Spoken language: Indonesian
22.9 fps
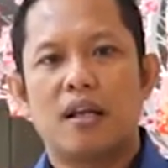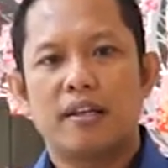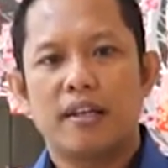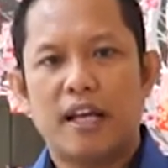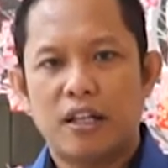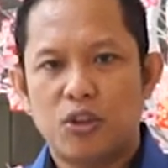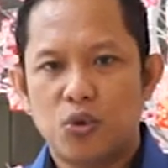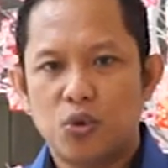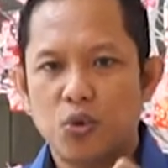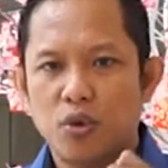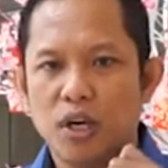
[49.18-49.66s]

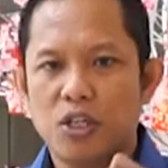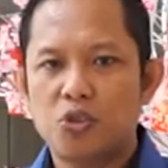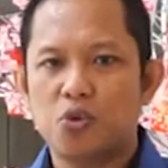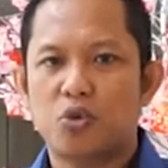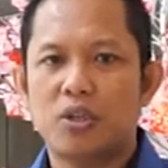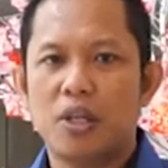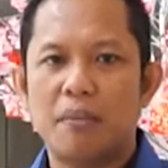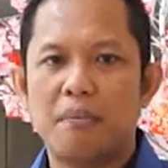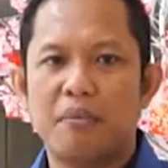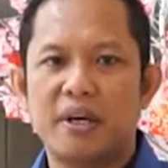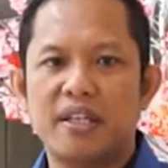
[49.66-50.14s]
yang tugas
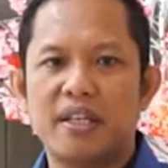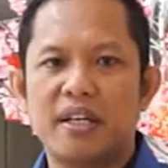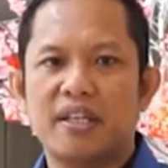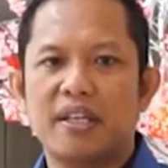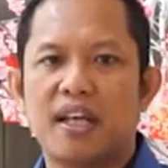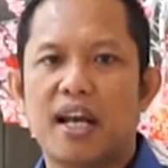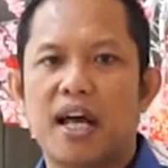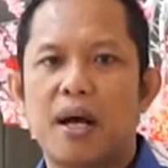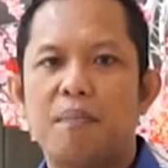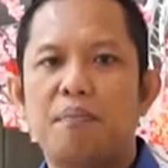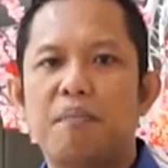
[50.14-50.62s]
utamanya
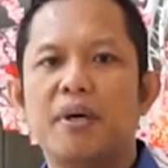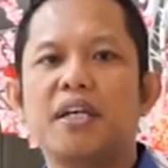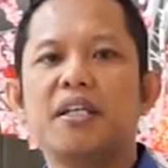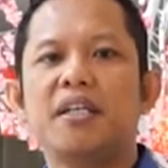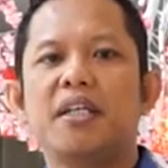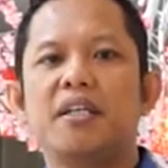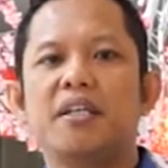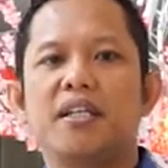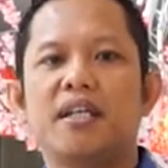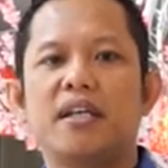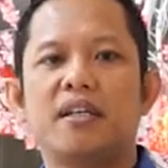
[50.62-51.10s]
adalah
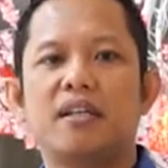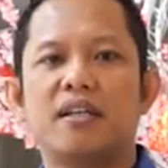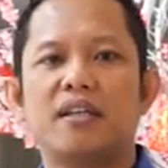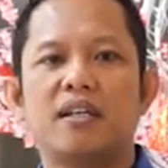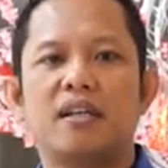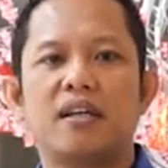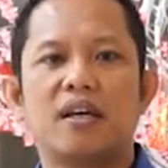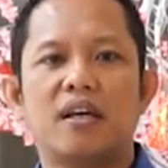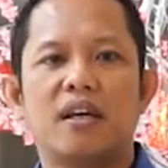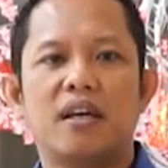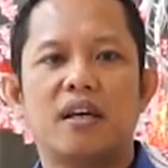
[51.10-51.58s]
mendidik,
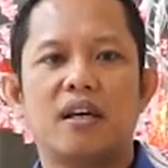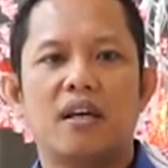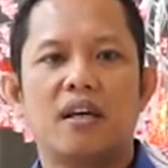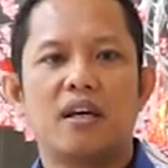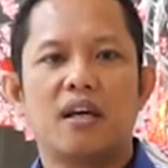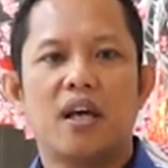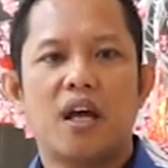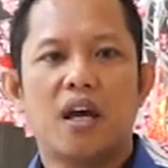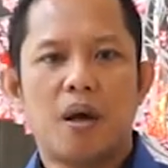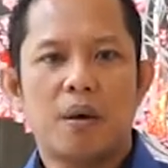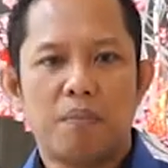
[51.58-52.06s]

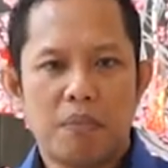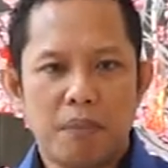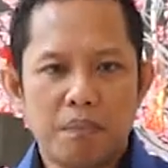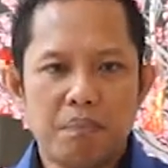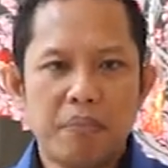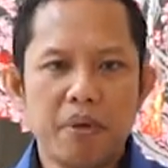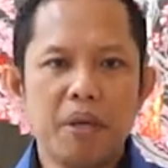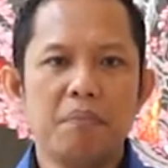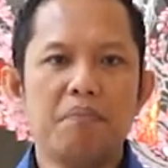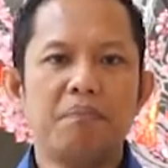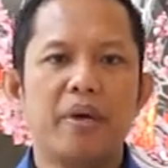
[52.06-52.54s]

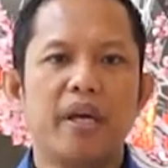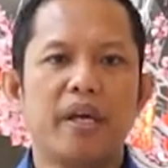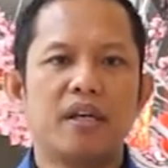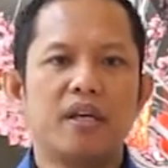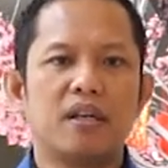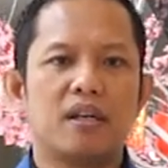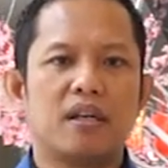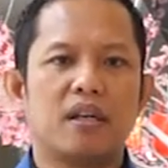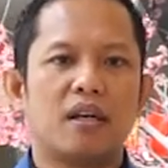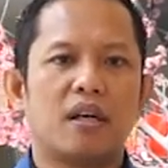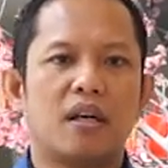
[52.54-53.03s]

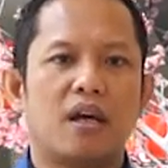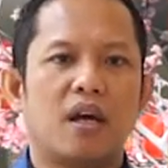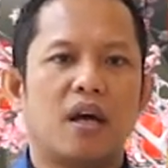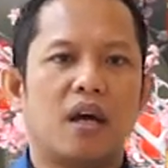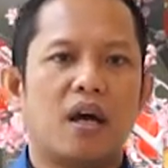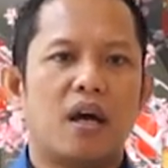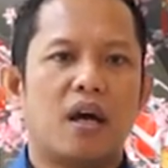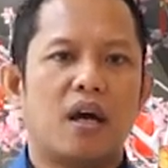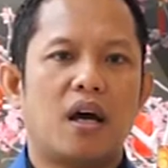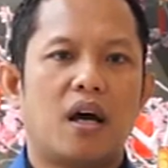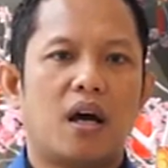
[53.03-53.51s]
membimbing,
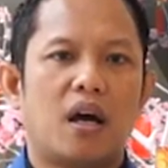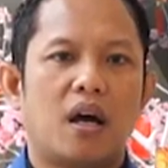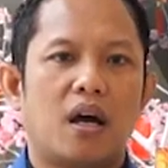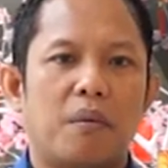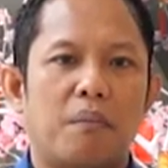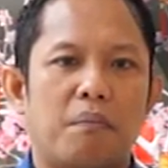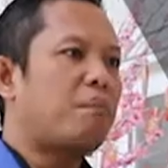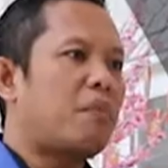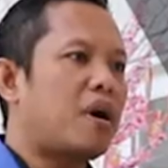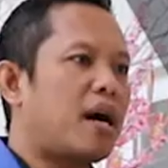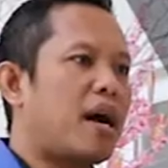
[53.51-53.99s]

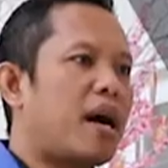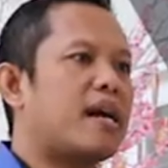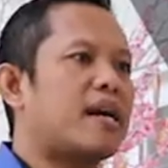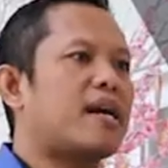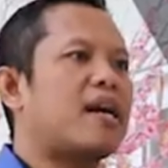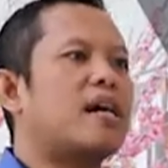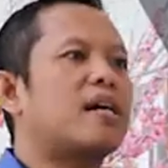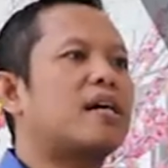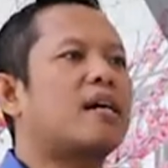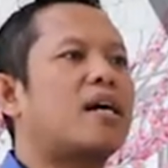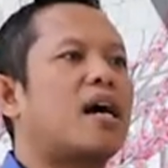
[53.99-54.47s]

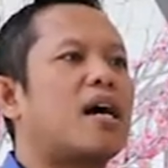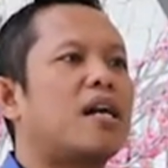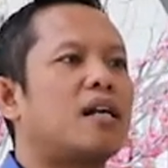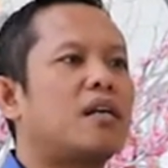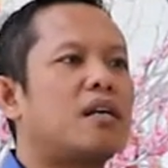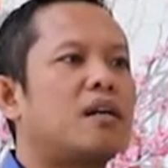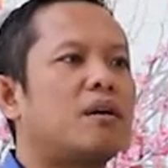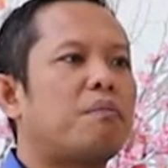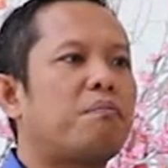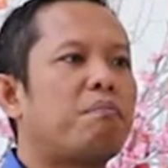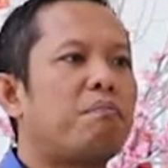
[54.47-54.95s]
mengarahkan,
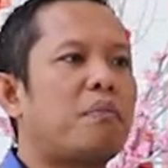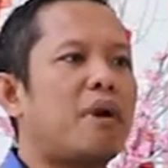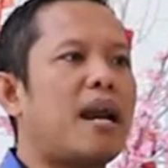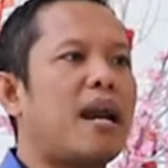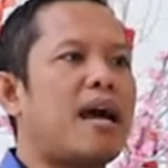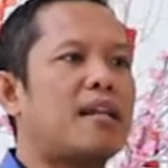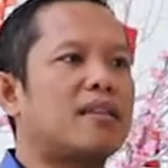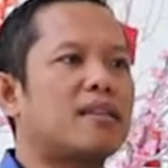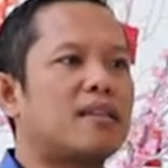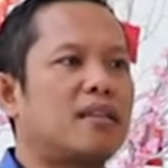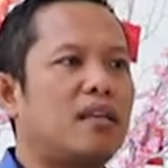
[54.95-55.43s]

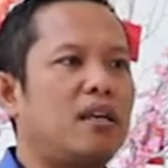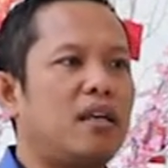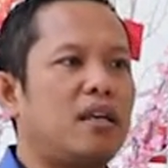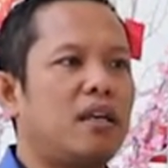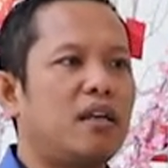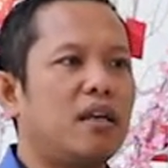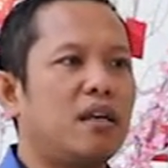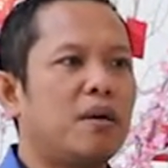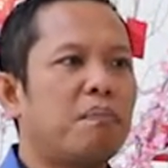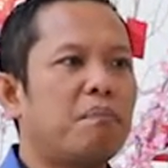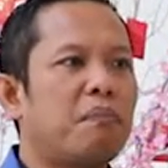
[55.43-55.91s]
melatih,
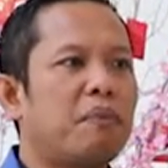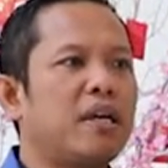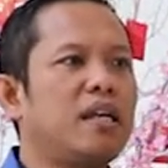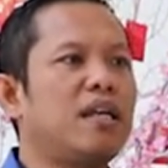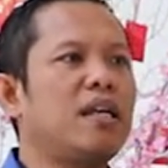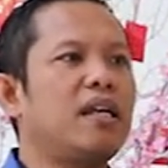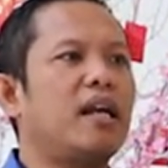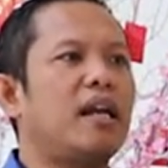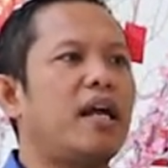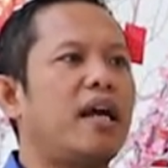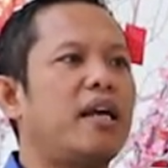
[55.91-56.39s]

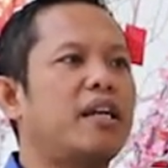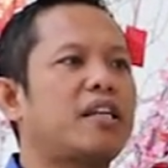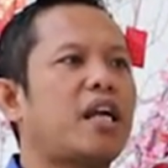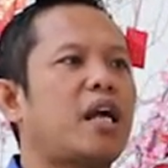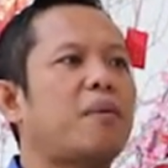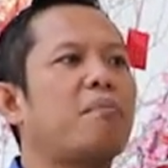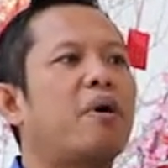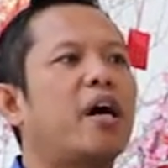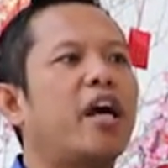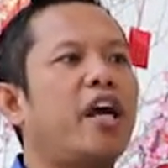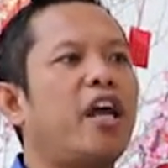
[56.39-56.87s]
menilai
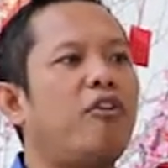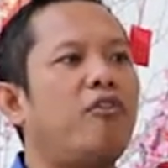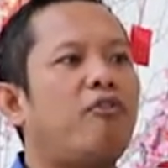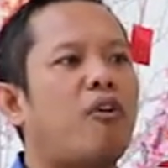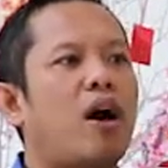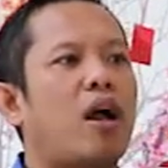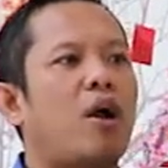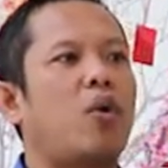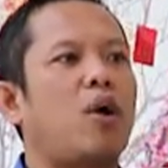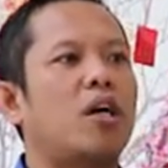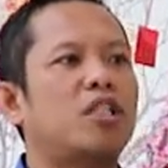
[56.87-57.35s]
dan
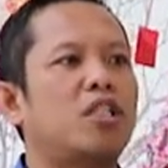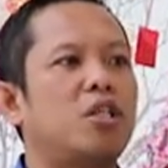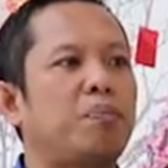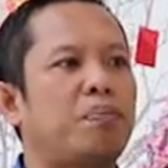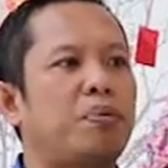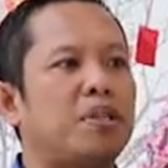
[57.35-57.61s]
mengevaluasi